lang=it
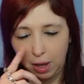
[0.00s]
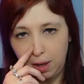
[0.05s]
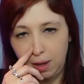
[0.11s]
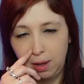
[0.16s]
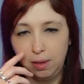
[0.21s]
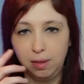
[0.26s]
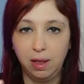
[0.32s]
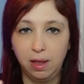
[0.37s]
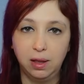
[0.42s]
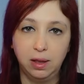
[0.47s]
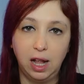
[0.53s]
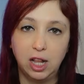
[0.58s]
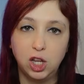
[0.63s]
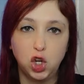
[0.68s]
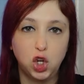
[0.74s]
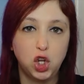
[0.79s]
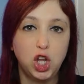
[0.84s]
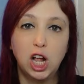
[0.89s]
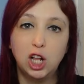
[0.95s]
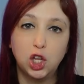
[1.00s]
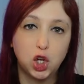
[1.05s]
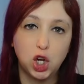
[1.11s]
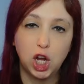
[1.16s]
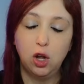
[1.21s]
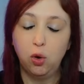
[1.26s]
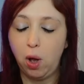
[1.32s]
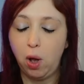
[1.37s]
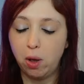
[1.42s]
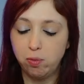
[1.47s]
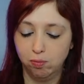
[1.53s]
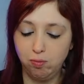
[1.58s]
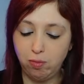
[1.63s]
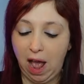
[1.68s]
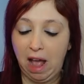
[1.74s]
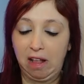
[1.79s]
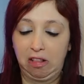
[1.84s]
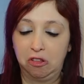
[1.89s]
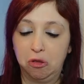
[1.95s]
che da, dagli sci al cielo è un
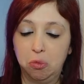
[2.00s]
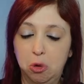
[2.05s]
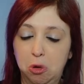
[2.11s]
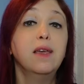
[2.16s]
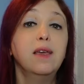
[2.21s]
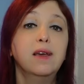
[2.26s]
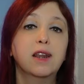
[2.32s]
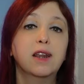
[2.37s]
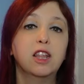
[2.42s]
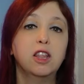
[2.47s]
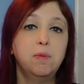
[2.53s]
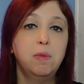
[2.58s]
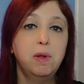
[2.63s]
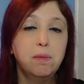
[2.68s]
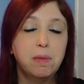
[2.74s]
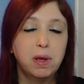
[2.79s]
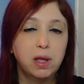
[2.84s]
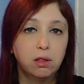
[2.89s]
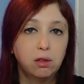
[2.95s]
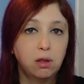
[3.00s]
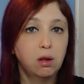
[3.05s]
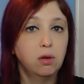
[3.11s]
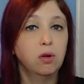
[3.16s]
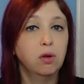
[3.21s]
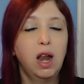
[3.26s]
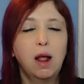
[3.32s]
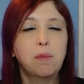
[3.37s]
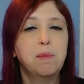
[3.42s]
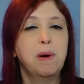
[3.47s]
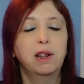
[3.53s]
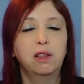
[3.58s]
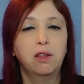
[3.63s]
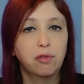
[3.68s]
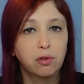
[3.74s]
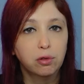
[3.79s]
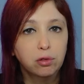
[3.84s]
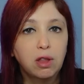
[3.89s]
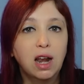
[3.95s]
attimo. Incredibilmente non è la
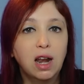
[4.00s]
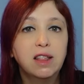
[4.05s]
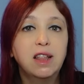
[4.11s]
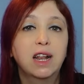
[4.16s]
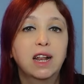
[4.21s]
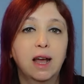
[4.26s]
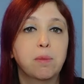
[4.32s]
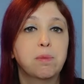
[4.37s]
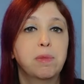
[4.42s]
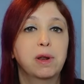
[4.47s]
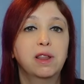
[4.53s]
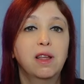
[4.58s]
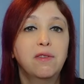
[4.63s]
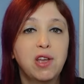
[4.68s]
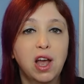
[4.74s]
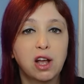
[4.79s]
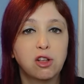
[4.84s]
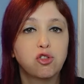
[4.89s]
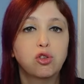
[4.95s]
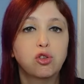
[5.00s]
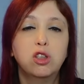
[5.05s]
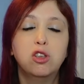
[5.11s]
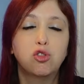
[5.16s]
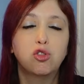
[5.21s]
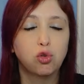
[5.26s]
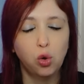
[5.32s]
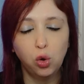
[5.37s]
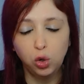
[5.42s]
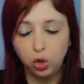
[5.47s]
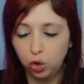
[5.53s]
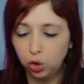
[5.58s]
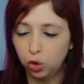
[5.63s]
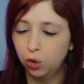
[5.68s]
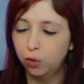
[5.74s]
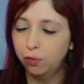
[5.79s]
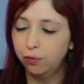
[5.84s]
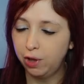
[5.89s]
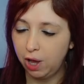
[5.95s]
parte frontale del camper da viaggio di sogno
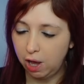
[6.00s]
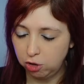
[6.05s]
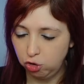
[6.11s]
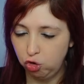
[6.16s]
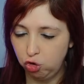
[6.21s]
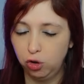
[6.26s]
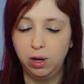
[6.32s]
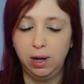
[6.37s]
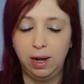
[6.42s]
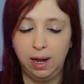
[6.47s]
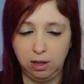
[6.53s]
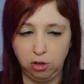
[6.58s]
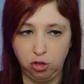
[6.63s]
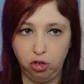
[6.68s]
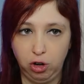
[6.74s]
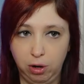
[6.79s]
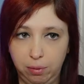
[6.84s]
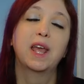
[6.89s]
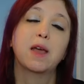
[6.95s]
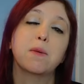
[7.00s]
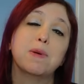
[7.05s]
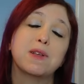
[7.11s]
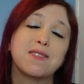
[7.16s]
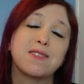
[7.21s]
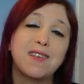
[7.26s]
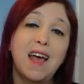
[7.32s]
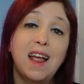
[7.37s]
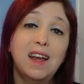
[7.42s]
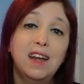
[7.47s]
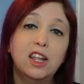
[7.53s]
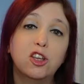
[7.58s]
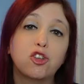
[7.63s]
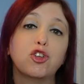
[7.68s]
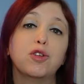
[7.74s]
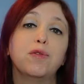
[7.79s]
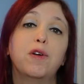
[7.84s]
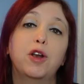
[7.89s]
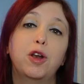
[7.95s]
non viaggio, annaggia, perché i pezzelli
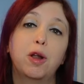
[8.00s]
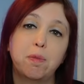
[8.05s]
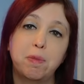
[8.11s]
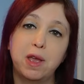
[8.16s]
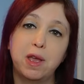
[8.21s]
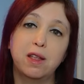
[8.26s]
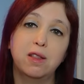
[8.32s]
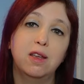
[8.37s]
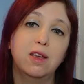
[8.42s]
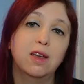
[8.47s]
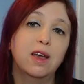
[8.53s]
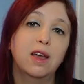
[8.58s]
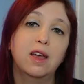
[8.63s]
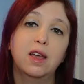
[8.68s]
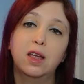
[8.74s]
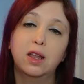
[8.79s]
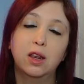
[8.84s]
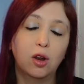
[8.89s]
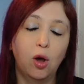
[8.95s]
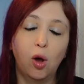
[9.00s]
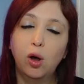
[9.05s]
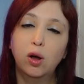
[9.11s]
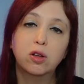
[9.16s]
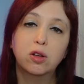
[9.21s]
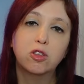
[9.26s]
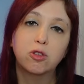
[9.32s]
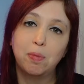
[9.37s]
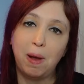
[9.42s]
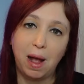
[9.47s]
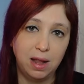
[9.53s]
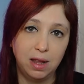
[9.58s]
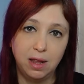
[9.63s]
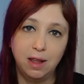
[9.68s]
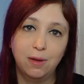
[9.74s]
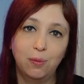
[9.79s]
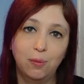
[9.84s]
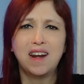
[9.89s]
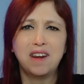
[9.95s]
ci vanno a piedi e no,
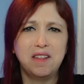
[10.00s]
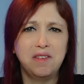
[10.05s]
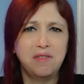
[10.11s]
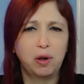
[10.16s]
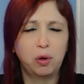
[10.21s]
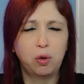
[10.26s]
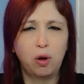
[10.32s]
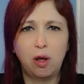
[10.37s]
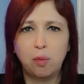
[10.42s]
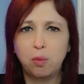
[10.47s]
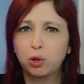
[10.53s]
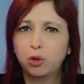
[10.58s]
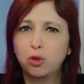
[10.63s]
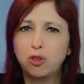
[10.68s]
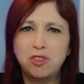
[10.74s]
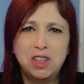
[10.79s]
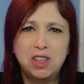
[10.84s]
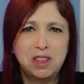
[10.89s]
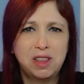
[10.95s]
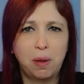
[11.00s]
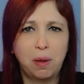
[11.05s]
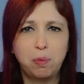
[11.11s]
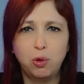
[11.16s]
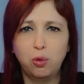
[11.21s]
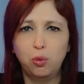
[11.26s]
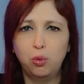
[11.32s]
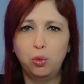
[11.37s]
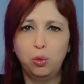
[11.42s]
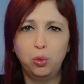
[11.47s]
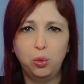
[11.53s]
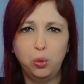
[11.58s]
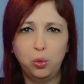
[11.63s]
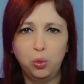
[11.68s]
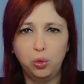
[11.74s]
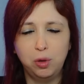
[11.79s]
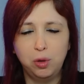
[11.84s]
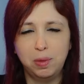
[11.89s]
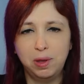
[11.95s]
sbagli. Arriva con la motositta
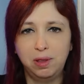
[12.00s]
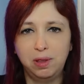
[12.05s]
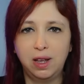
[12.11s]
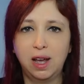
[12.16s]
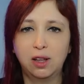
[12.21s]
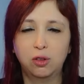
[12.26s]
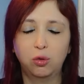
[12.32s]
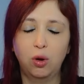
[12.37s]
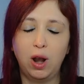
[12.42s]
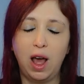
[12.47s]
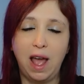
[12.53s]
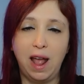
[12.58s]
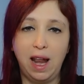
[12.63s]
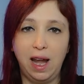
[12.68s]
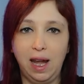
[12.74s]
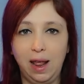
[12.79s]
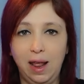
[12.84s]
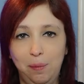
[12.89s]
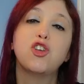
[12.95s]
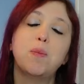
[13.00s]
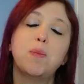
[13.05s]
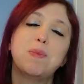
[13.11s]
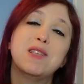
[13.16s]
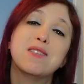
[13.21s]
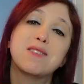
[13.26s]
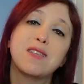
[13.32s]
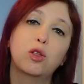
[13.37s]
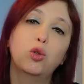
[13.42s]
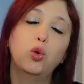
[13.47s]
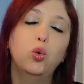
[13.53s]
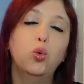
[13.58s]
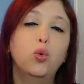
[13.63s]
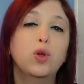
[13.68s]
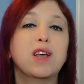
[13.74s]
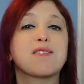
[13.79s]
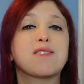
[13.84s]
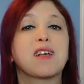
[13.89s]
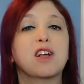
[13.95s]
più dimenticato la L. Già pensato
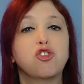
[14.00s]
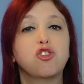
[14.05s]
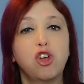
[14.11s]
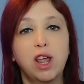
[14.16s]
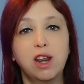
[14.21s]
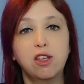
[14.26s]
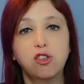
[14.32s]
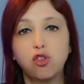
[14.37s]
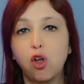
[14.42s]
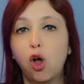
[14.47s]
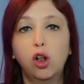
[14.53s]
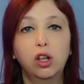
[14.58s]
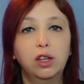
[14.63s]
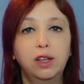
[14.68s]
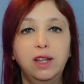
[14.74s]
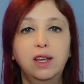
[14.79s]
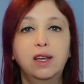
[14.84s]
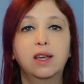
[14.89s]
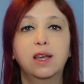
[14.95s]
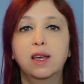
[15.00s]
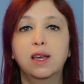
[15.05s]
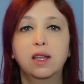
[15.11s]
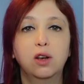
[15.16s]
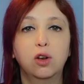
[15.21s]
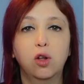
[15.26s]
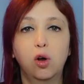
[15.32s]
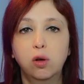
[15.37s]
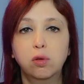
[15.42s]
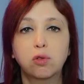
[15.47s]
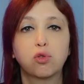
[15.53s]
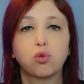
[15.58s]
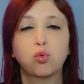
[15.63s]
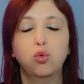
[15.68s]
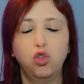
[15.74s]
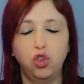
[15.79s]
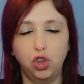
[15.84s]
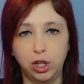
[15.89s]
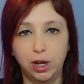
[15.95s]
lui a scacciare i soldi che no,
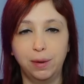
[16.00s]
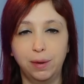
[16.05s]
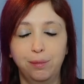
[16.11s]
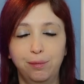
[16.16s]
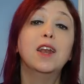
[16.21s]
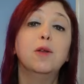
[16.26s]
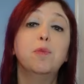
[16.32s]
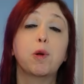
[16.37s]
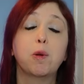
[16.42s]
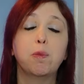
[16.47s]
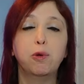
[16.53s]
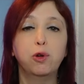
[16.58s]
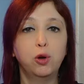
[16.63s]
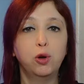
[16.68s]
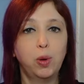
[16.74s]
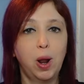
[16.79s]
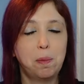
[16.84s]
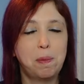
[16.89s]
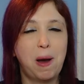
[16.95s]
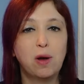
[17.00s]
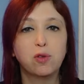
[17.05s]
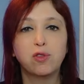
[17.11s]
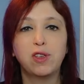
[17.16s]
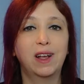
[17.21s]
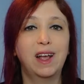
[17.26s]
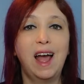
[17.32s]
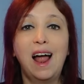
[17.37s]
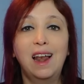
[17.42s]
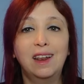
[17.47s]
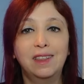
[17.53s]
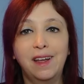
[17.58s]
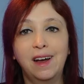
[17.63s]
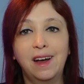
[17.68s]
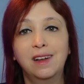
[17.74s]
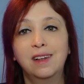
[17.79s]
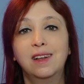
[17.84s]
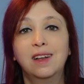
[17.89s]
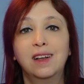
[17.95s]
scucire. Propone una pausa
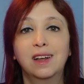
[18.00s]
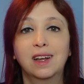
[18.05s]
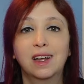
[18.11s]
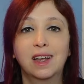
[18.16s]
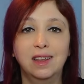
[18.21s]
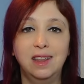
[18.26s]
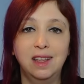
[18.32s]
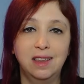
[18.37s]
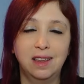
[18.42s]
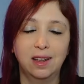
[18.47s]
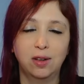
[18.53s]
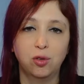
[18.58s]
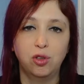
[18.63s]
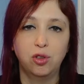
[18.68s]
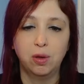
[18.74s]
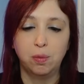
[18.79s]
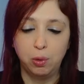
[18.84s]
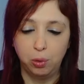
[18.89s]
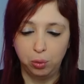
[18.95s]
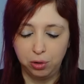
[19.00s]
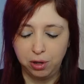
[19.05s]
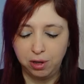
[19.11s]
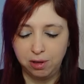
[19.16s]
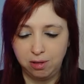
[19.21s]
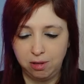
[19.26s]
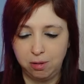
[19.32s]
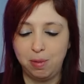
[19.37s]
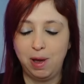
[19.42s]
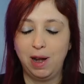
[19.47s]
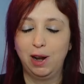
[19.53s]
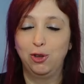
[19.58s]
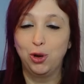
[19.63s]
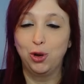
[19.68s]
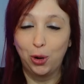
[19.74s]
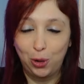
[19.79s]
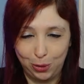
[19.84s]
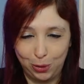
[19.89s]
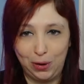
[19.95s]
calda, che detta così è bruttissima, era
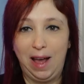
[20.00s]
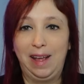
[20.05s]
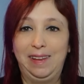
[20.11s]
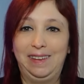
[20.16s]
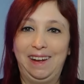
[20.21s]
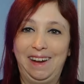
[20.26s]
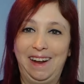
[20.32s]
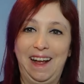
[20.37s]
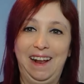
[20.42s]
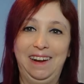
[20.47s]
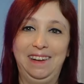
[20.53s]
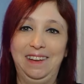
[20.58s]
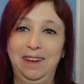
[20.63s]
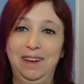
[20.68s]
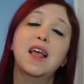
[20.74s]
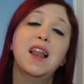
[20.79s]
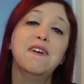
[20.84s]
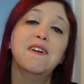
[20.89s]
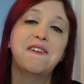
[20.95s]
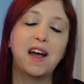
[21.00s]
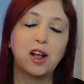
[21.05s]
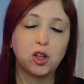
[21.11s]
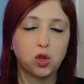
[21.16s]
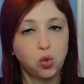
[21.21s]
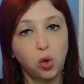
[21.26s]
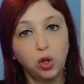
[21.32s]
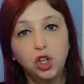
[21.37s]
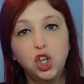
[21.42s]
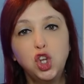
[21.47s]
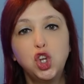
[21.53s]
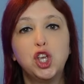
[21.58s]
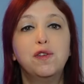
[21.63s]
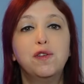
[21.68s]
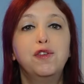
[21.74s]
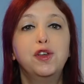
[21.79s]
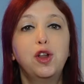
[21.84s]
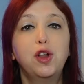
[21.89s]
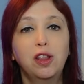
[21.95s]
cioccolata calda. E la fa a suon di
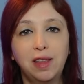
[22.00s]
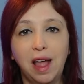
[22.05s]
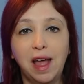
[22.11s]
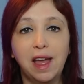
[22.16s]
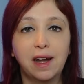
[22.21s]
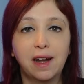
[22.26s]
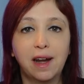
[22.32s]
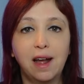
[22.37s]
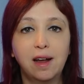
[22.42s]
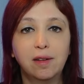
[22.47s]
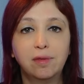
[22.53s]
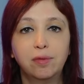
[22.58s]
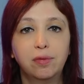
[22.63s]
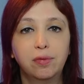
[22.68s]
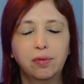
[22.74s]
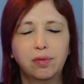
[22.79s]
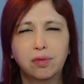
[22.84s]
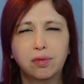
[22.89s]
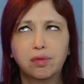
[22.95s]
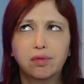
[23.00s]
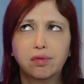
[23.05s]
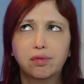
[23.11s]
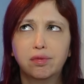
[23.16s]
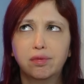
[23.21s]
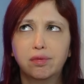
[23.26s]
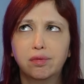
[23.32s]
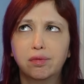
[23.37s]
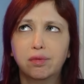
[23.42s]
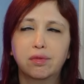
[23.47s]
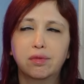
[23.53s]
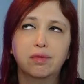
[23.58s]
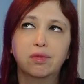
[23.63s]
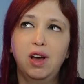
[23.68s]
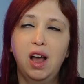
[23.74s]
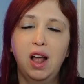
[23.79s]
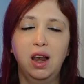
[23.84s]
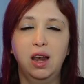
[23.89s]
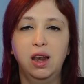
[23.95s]
sci fino a terra,
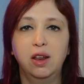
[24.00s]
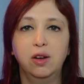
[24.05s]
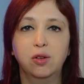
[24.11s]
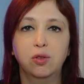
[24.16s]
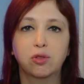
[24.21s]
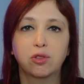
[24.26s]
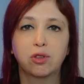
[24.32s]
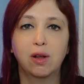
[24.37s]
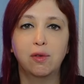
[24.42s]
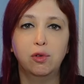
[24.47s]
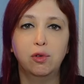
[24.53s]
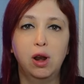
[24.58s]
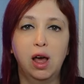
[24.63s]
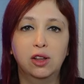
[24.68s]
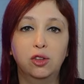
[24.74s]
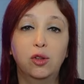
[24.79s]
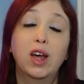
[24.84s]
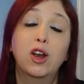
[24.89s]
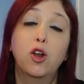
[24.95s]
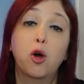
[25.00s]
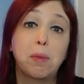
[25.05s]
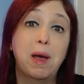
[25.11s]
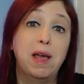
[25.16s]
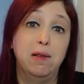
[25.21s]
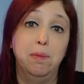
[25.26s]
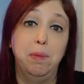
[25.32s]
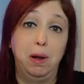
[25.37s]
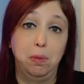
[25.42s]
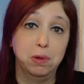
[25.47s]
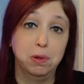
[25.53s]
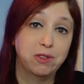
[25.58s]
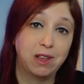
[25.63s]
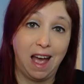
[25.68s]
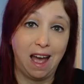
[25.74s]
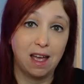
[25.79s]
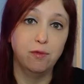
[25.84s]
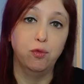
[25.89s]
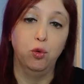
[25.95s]
valle non sta volando. Ah no, beh, Barbie
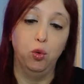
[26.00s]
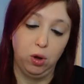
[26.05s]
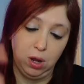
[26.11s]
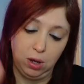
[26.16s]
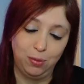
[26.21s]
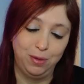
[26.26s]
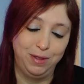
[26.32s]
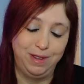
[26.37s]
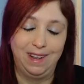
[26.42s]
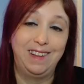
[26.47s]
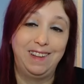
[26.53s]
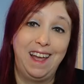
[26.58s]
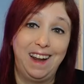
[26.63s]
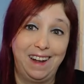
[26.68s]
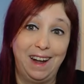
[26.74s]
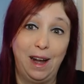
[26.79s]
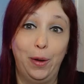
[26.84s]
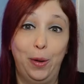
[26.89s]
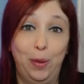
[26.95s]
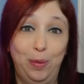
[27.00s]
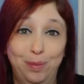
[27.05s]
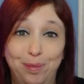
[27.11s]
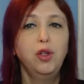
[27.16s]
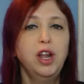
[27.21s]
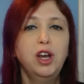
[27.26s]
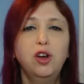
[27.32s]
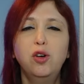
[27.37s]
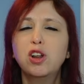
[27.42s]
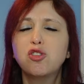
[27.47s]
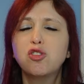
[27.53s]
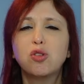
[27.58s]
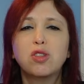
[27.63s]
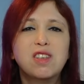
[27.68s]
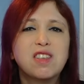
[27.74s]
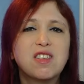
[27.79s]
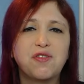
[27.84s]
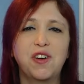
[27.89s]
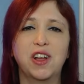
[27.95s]
Sky vola quindi a terra, no? Non è ancora
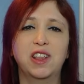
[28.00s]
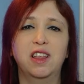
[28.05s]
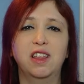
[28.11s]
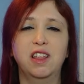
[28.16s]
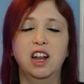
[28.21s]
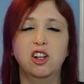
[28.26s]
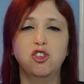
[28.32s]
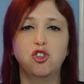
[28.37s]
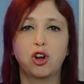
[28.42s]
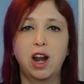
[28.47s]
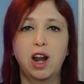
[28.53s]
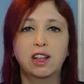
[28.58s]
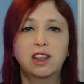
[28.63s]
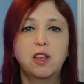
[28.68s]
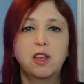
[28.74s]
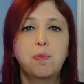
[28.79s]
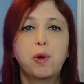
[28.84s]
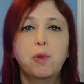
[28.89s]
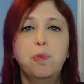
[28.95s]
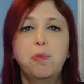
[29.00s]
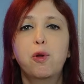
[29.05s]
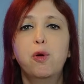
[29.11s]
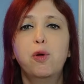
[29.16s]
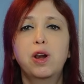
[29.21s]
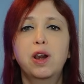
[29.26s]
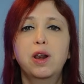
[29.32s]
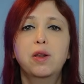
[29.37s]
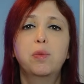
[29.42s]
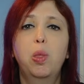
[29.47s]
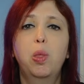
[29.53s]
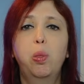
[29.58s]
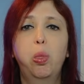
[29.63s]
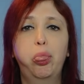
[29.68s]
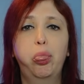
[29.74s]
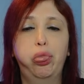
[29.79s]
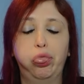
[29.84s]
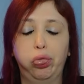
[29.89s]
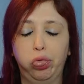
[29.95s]
soddisfatta della giornata e proporre
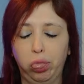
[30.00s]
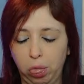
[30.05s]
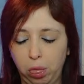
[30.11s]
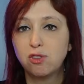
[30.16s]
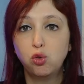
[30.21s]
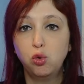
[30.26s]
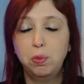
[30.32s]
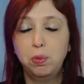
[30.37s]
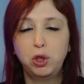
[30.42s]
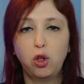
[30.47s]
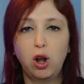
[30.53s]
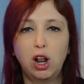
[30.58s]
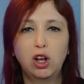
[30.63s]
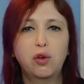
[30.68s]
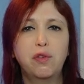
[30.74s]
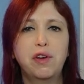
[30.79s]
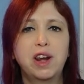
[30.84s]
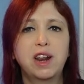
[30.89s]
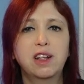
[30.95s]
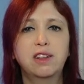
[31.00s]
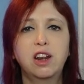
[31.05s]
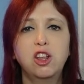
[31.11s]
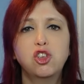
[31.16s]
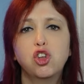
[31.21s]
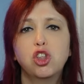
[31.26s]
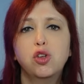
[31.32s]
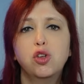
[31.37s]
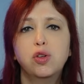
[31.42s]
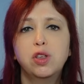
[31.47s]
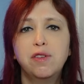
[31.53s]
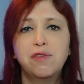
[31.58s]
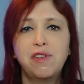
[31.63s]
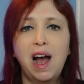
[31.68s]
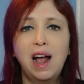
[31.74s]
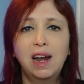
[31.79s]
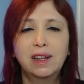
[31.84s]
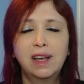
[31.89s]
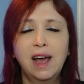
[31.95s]
subito la governatrice di ogni
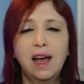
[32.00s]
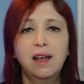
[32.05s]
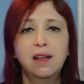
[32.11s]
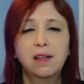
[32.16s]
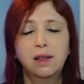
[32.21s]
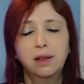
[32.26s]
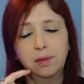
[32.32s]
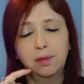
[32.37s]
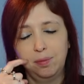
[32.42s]
valga?